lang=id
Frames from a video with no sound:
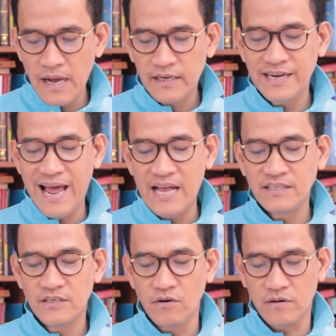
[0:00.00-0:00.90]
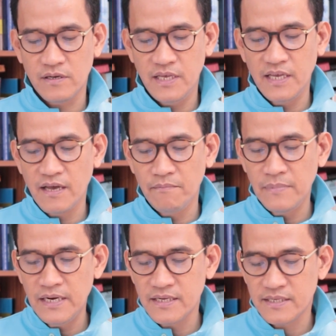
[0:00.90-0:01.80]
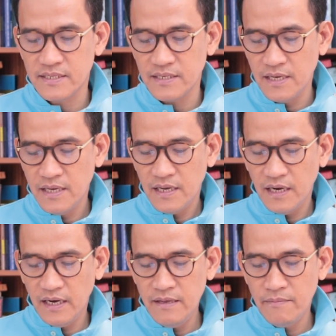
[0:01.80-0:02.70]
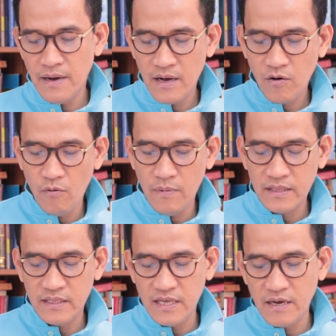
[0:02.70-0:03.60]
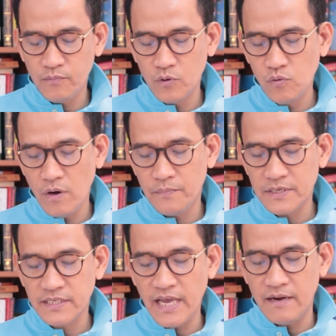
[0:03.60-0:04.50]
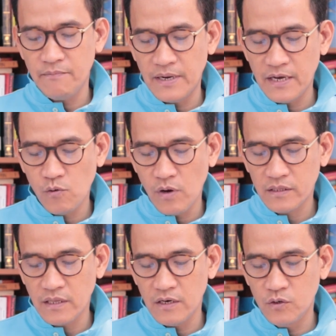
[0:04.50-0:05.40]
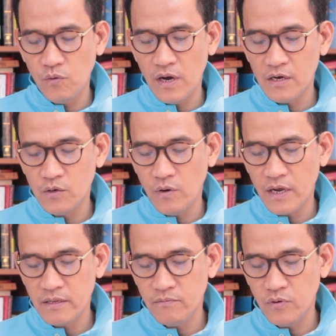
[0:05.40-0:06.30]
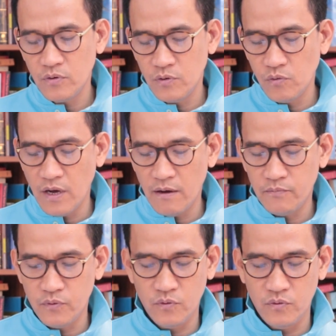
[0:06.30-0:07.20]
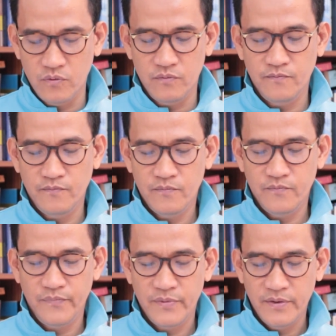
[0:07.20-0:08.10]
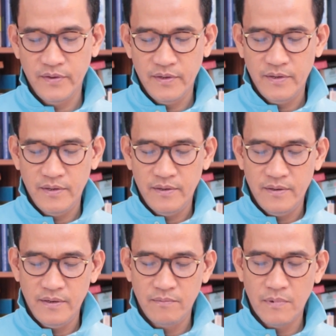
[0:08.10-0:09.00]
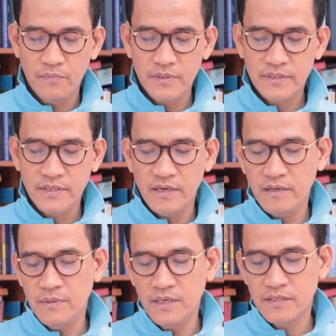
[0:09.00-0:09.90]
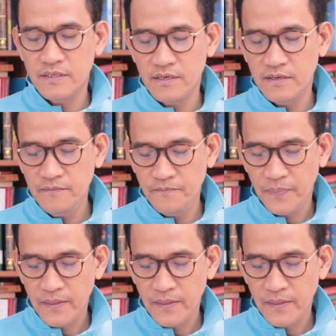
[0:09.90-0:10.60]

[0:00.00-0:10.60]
makin anjlok hingga minus 5,32 persen pada kuartal 2 2020. 5 persen ya minusnya ya.